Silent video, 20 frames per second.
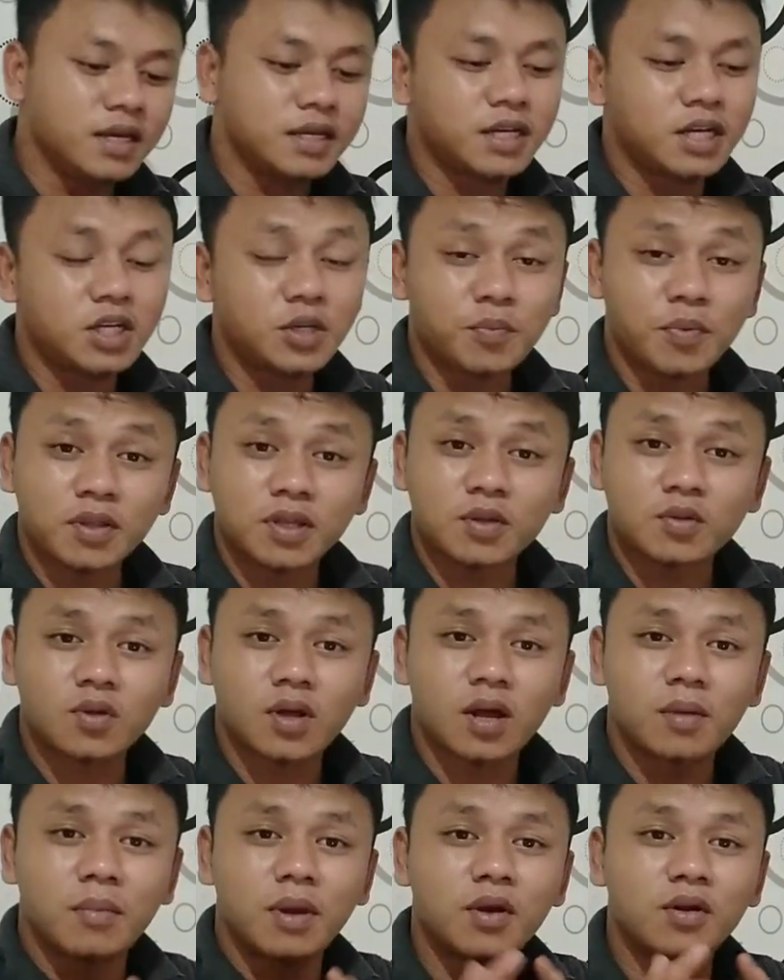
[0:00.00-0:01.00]
Ya jadi seperti
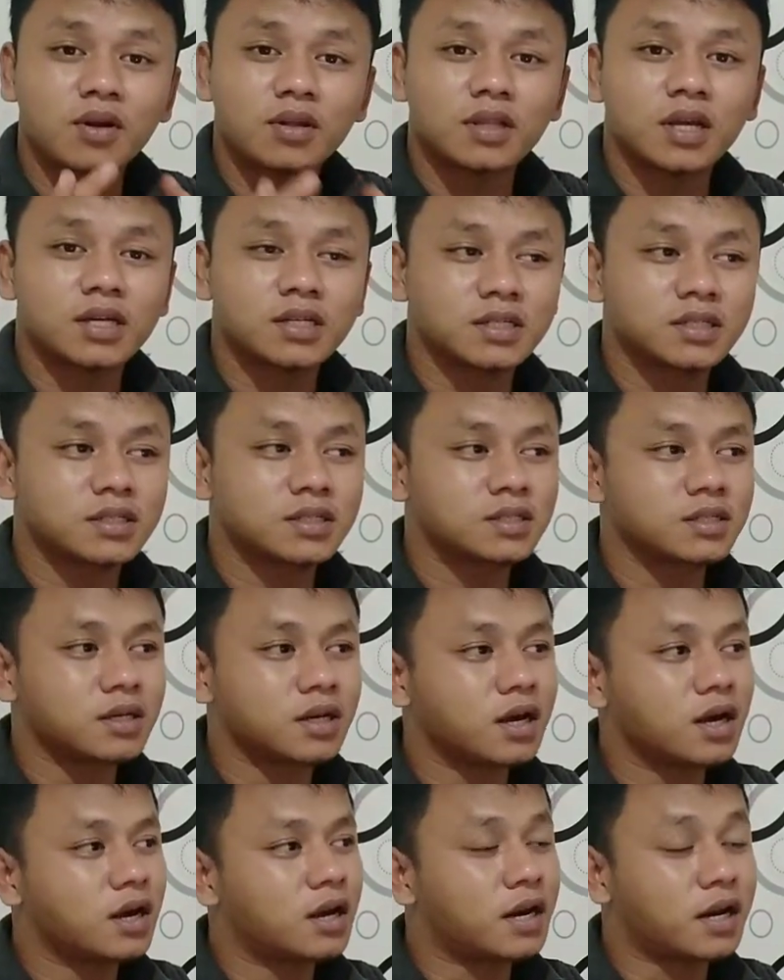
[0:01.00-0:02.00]
itu ah mayoritas
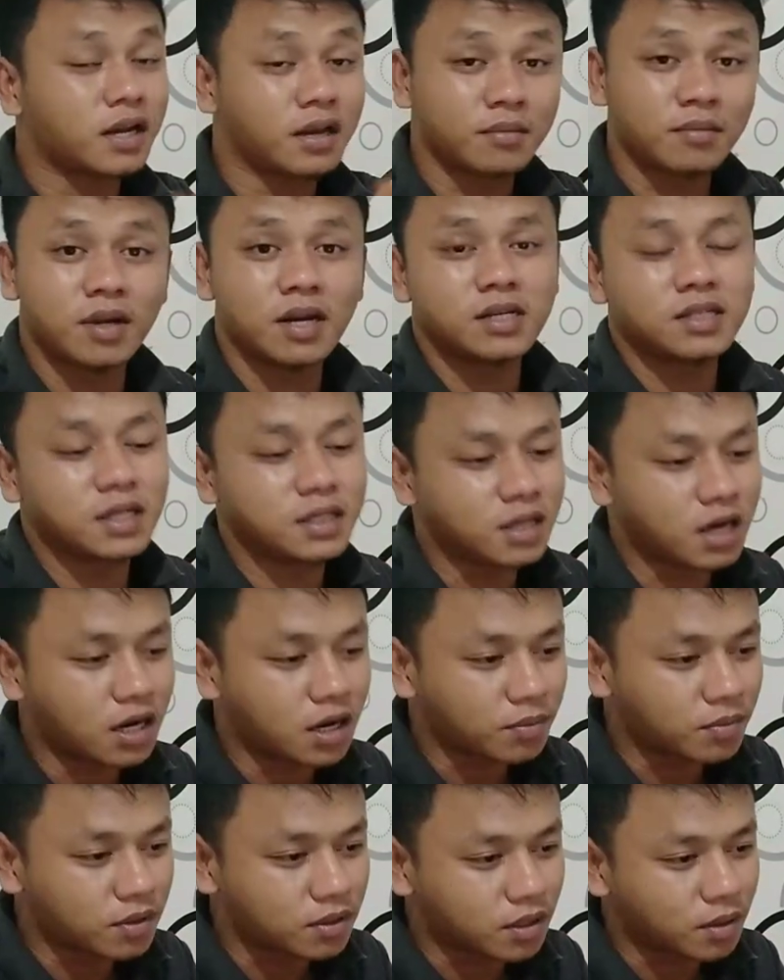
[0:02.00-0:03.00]
uh, rakyat Malaysia
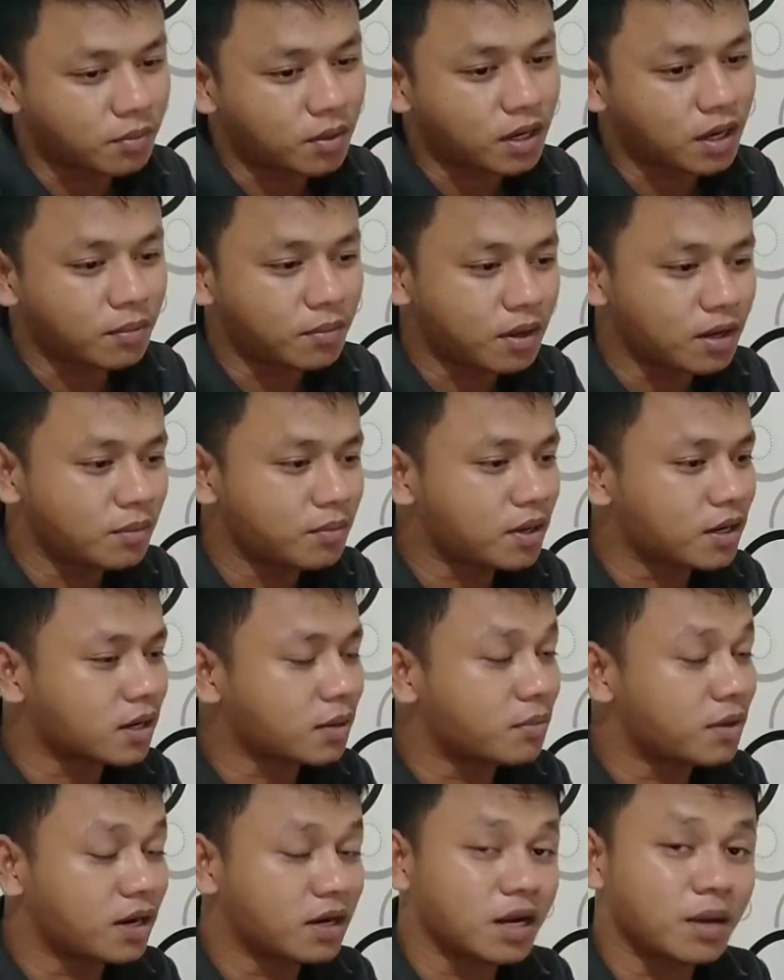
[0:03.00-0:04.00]
terhadap kita bagaimana
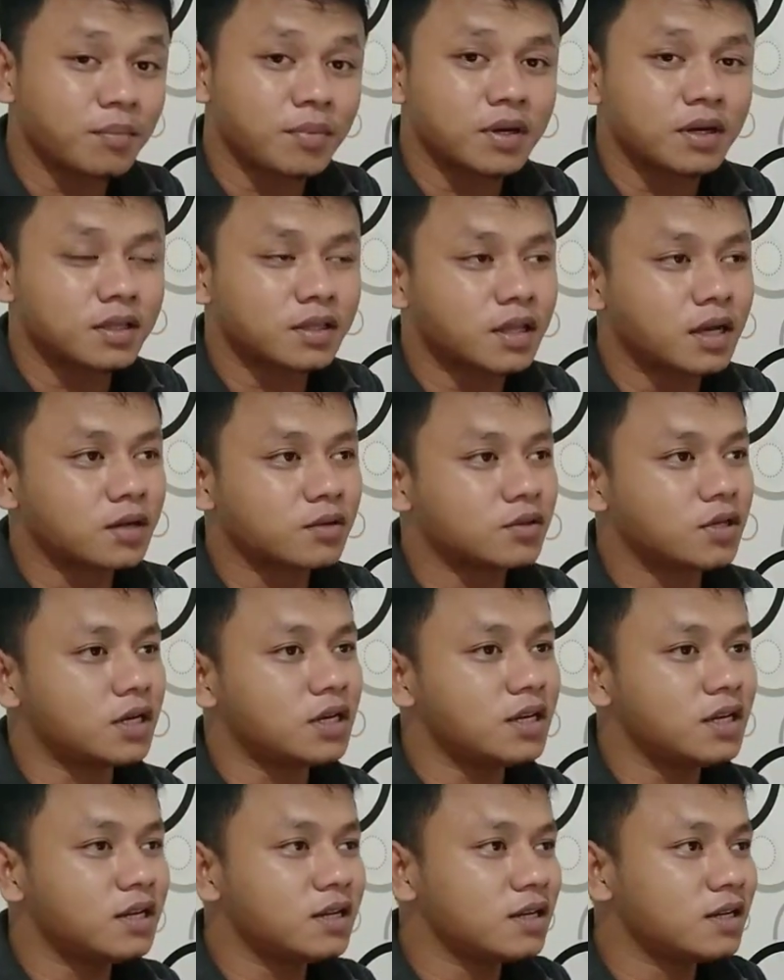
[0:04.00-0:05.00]
mereka menanggapi kita gitu.
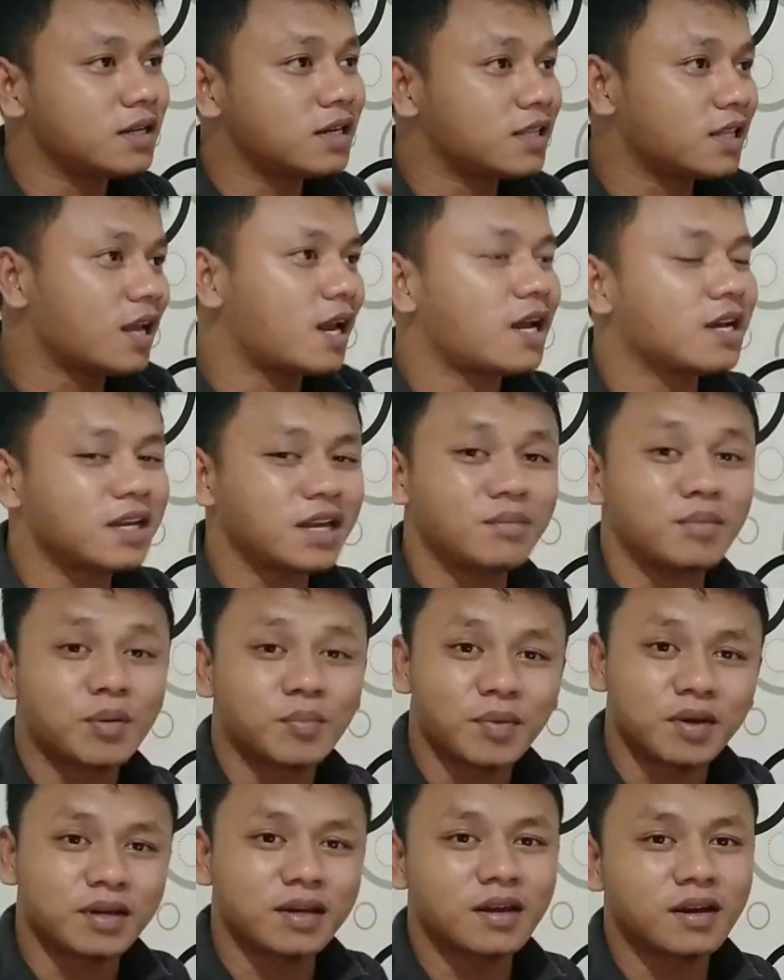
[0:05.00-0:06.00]
Jadi kita lagi yang
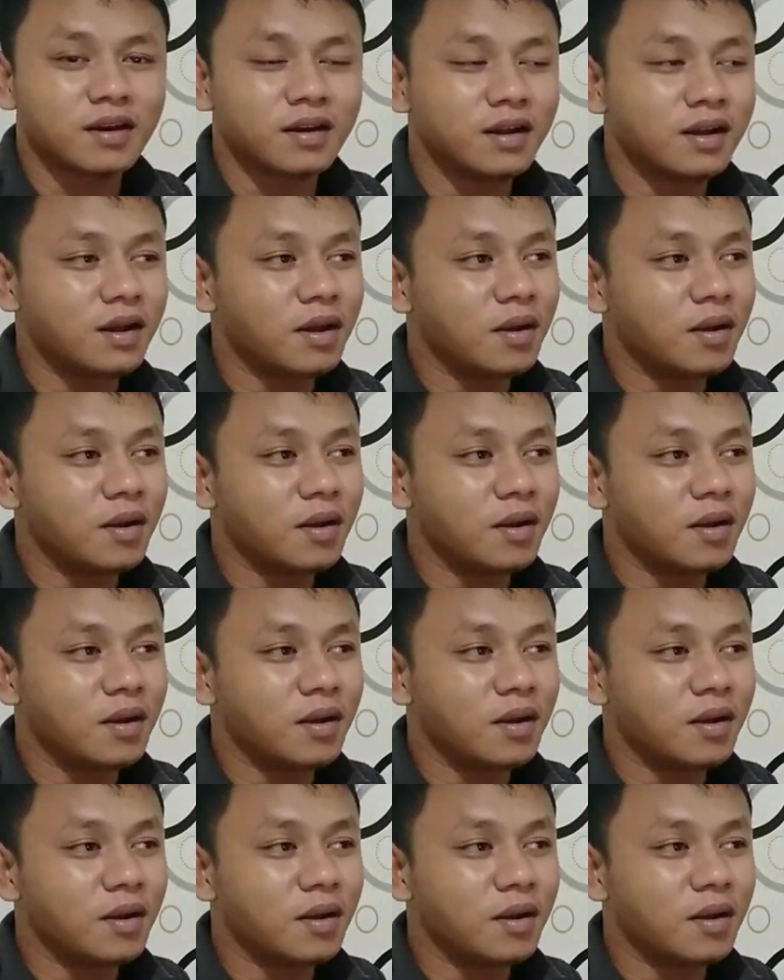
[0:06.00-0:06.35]
berpikir